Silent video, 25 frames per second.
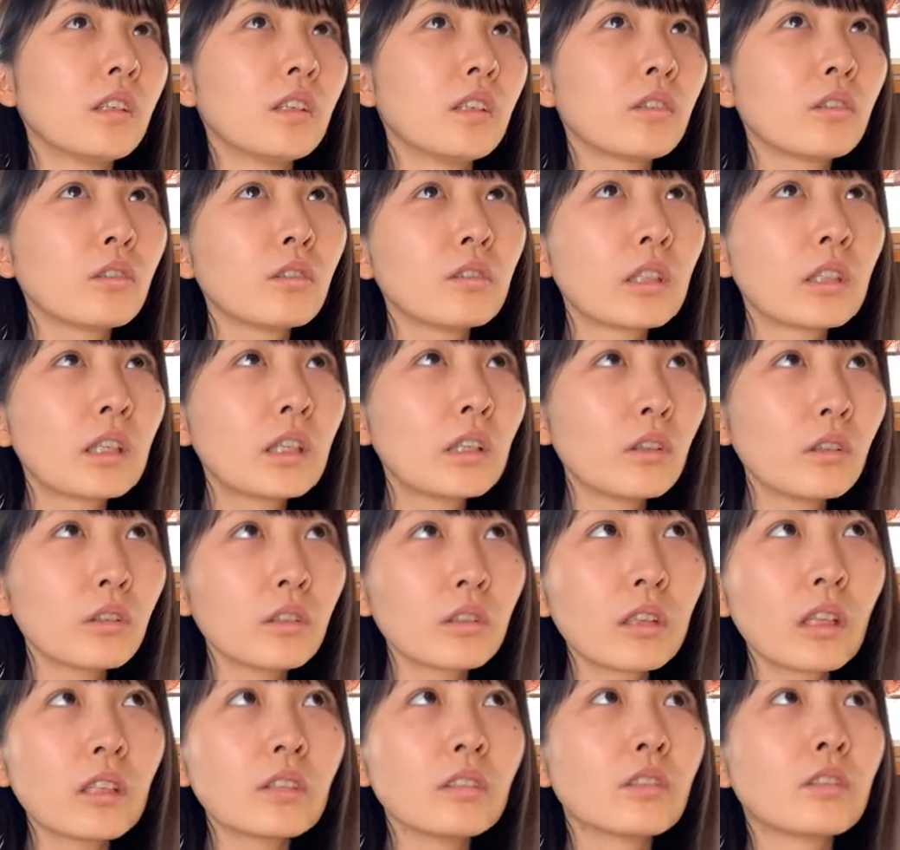そう基
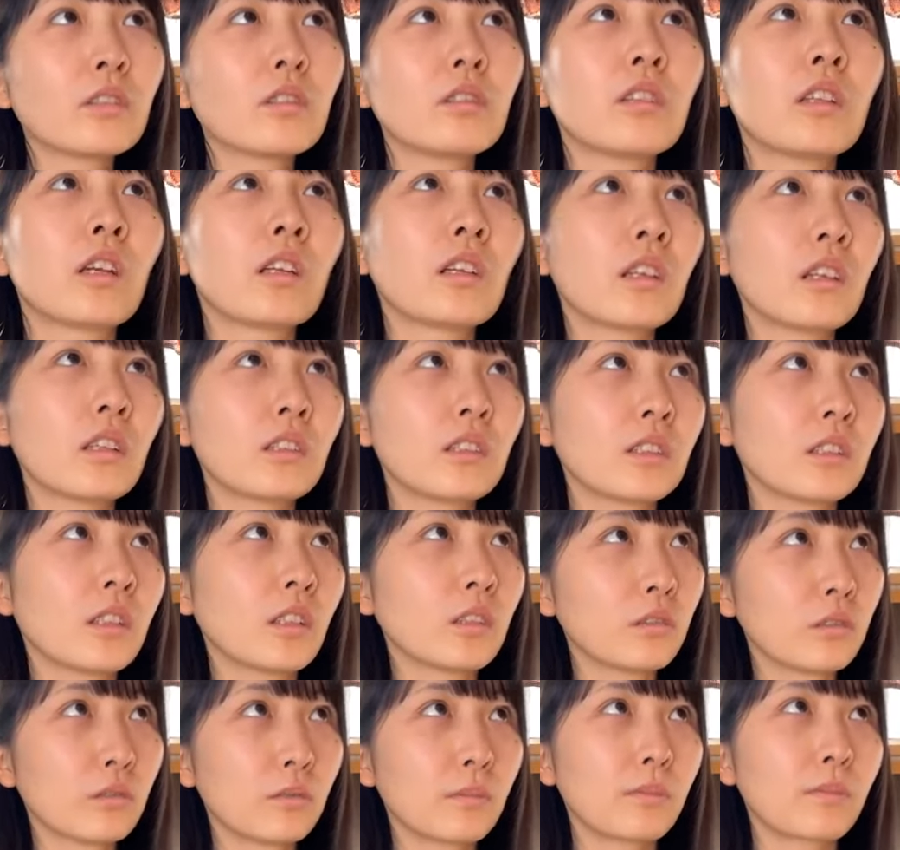本タルトになりがち
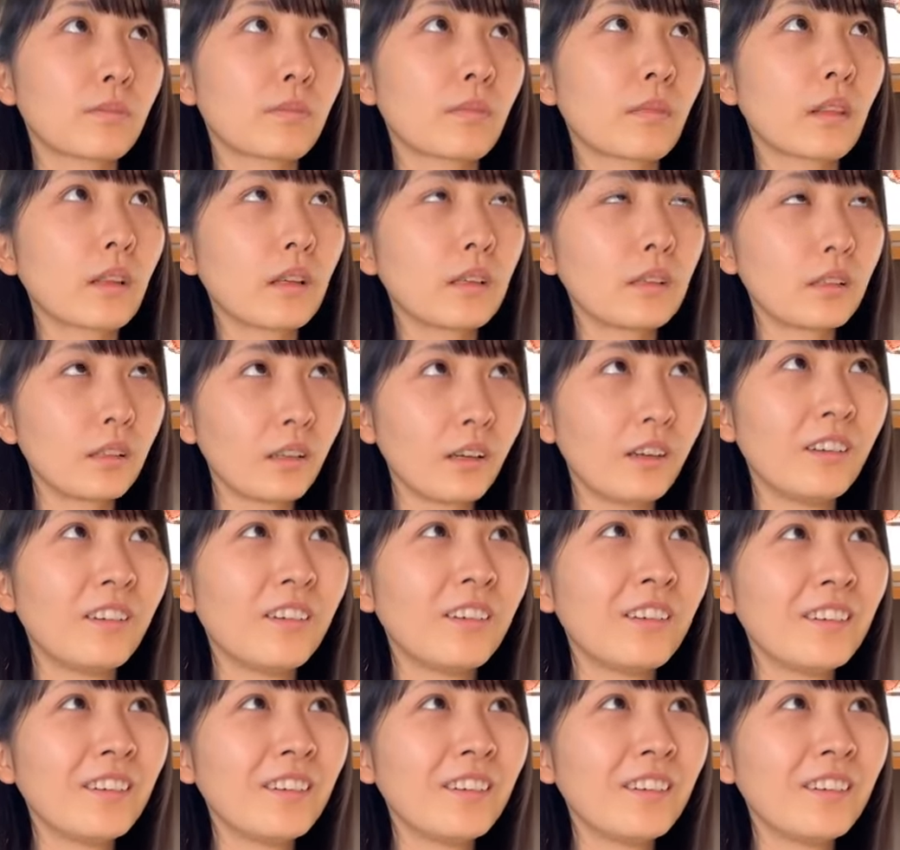なのそう